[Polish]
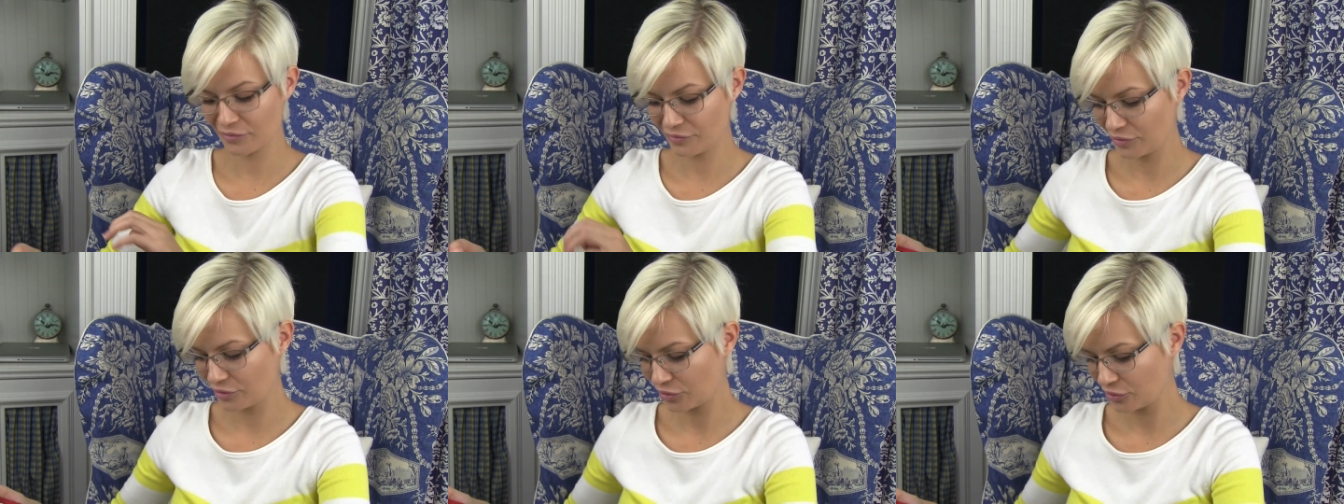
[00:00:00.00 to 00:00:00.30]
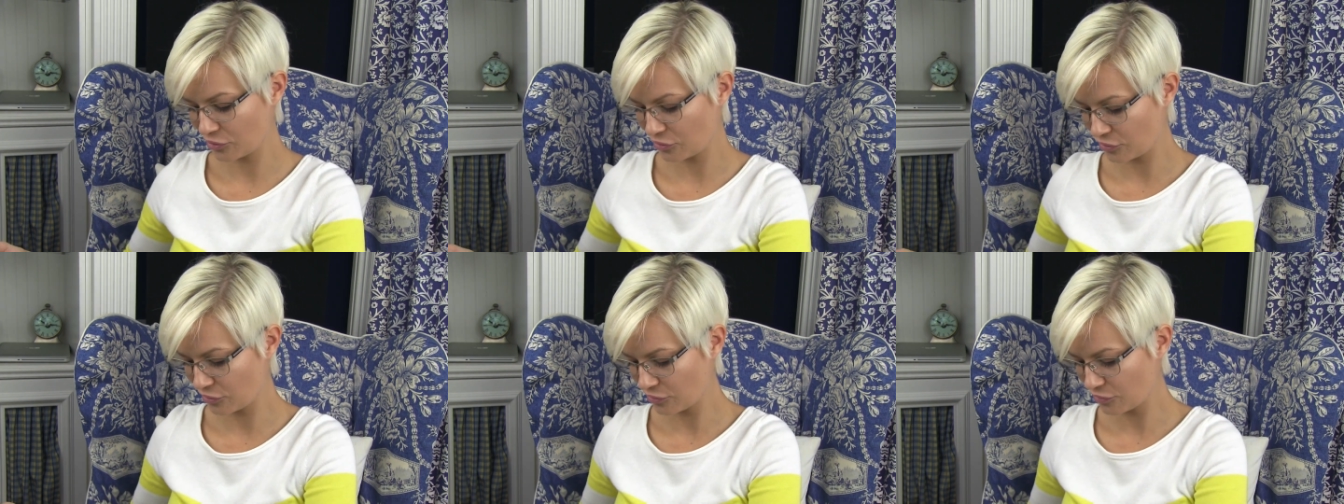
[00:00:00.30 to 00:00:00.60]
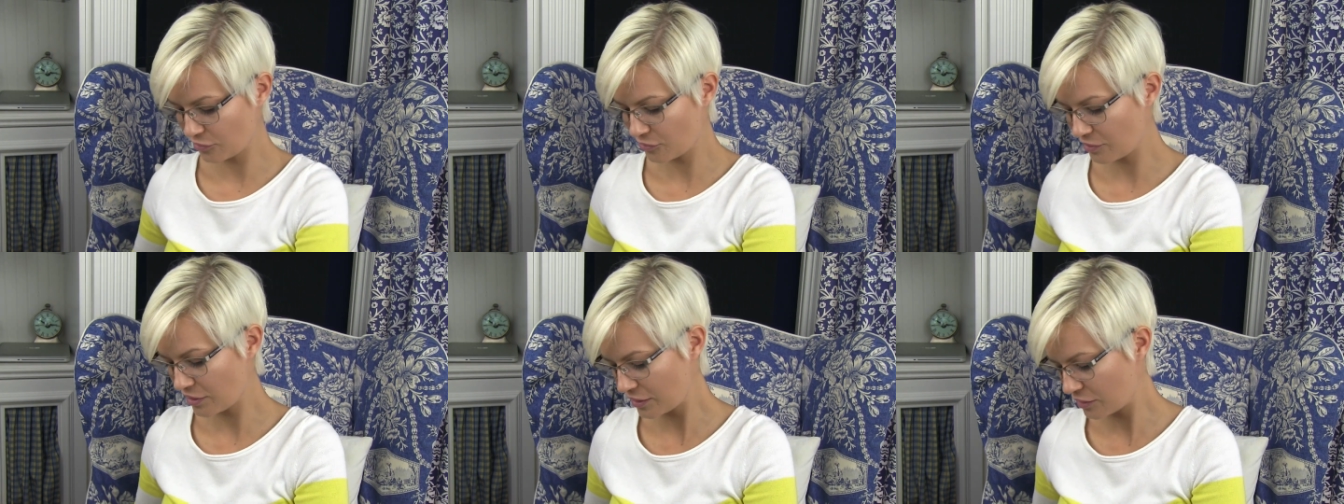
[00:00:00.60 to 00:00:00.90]
z
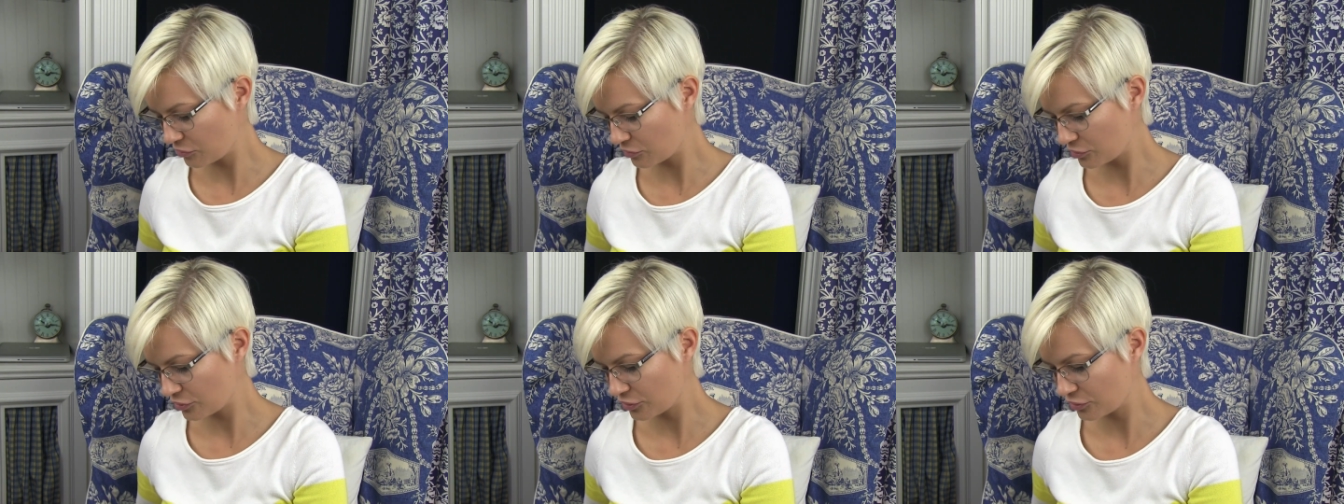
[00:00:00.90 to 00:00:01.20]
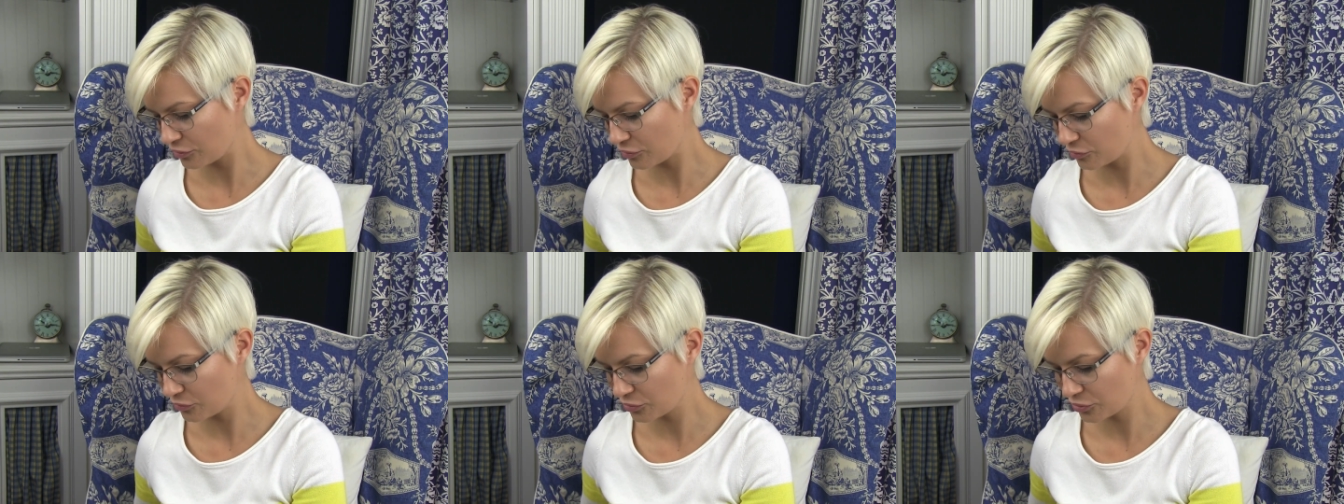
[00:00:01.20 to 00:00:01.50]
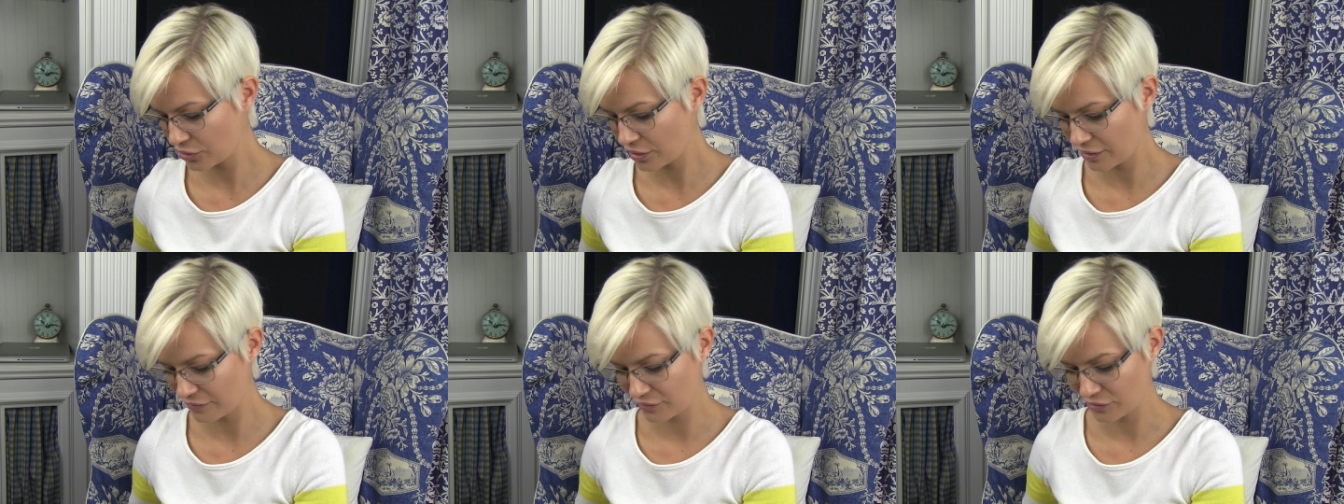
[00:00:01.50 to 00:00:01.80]
Wiktorią kładą się do
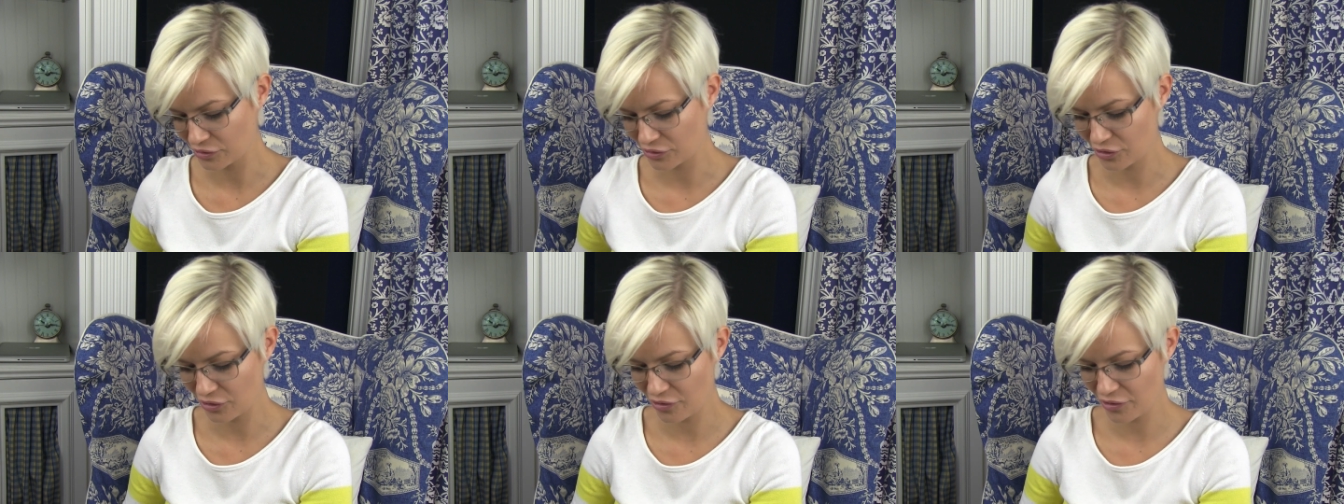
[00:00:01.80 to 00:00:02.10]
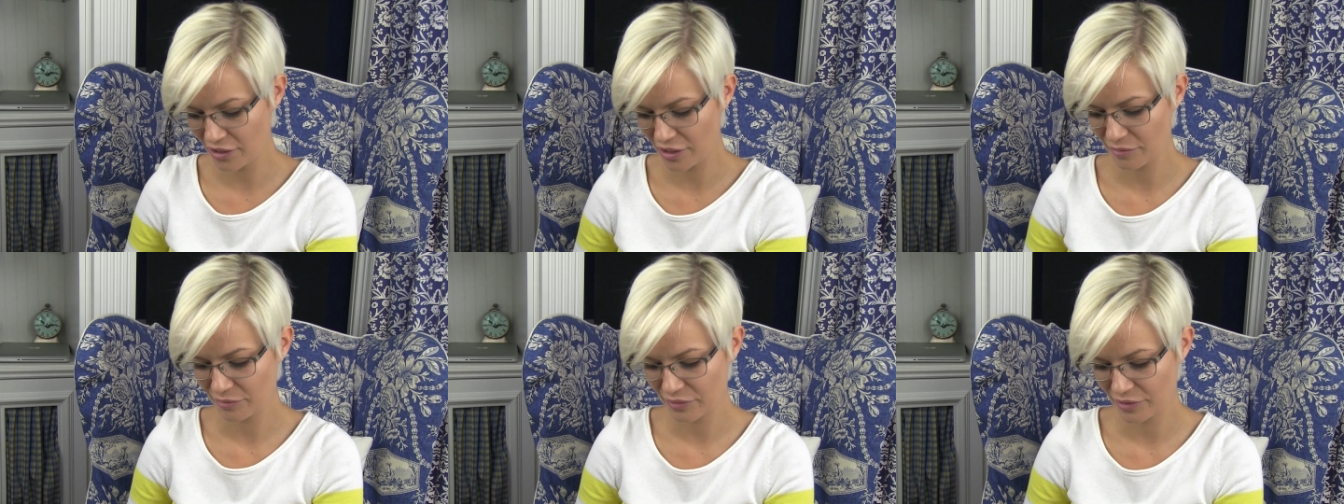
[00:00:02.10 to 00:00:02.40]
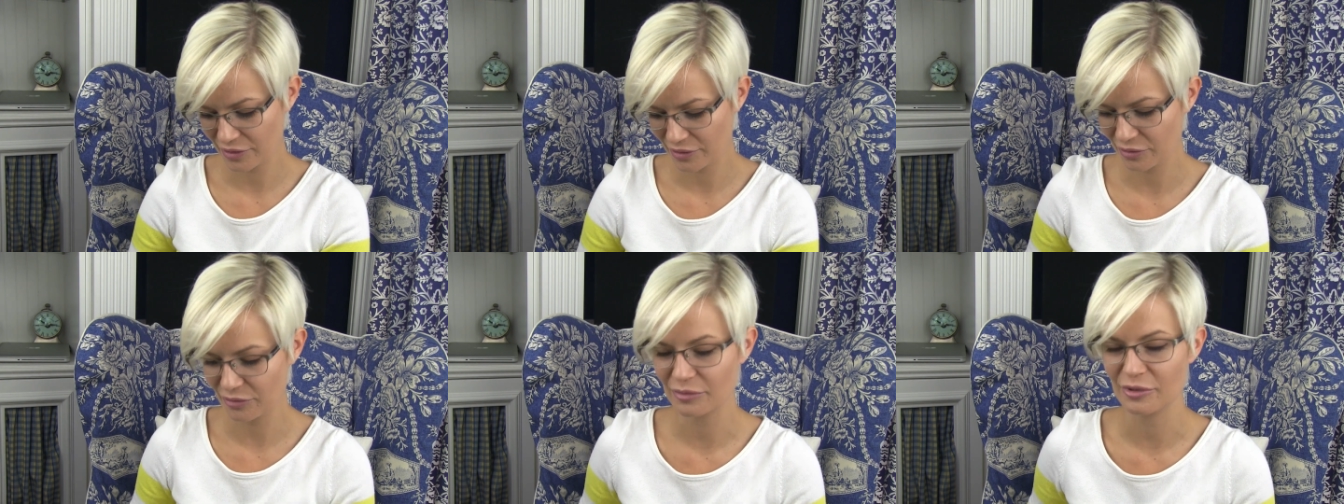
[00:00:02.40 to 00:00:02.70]
łóżka wieczorem
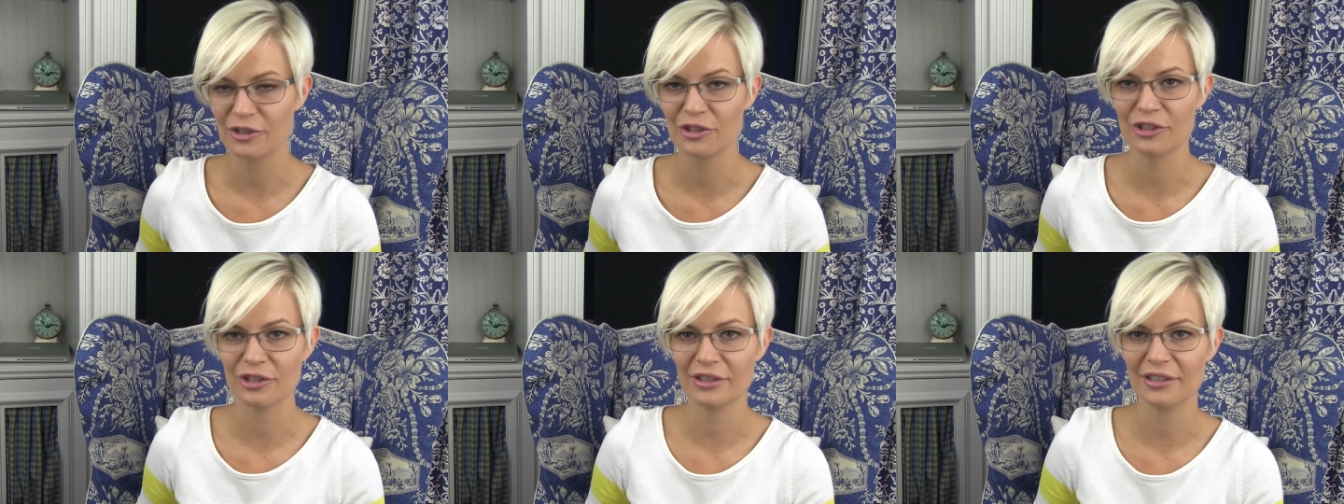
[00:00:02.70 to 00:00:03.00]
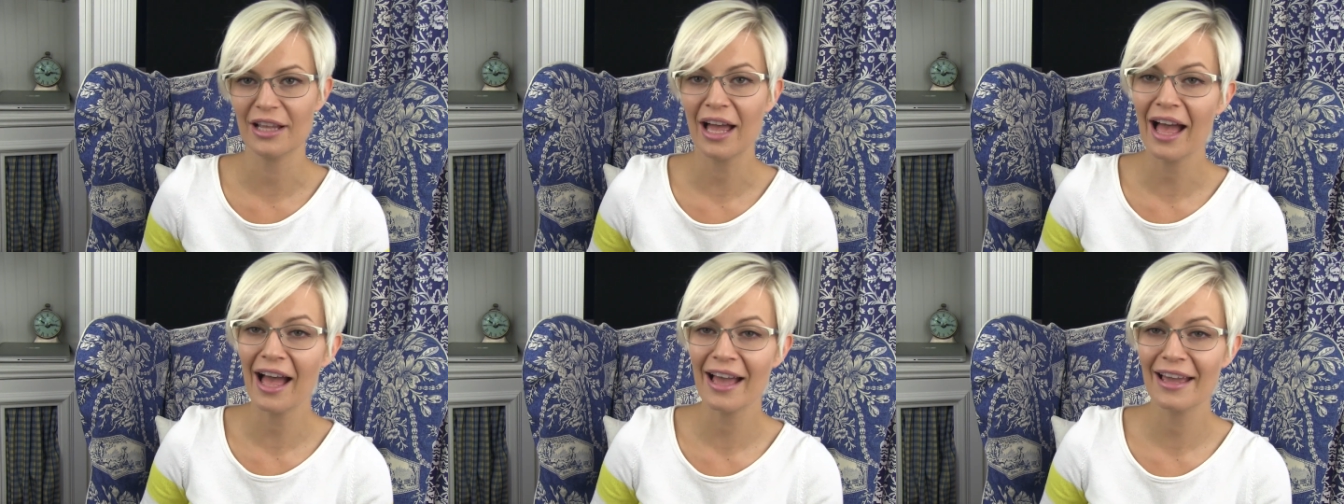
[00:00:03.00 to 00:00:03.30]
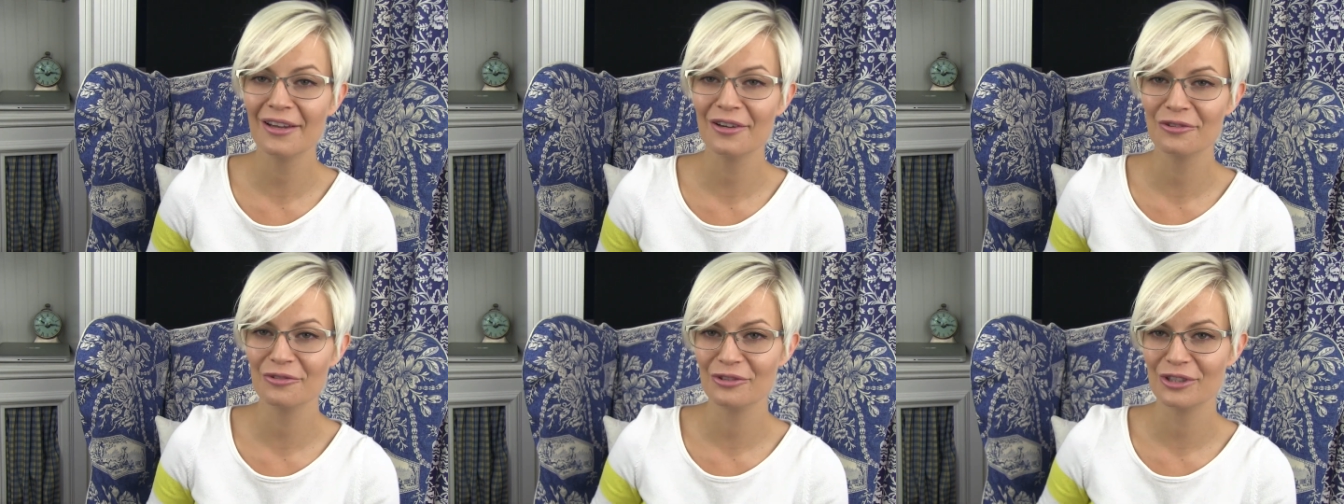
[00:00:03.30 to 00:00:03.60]
i sobie
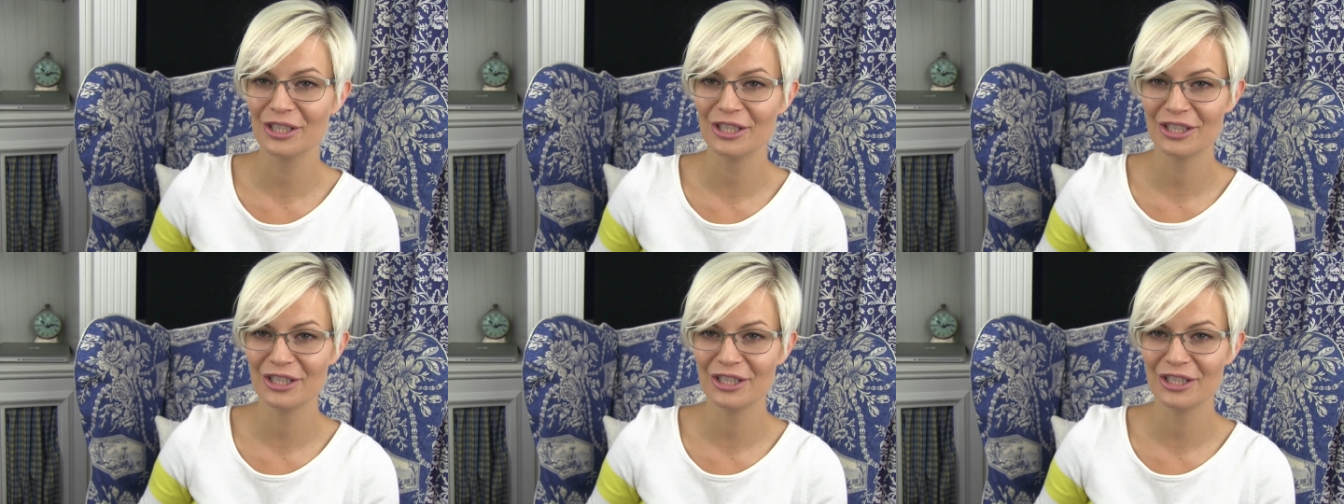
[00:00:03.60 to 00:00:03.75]
czytają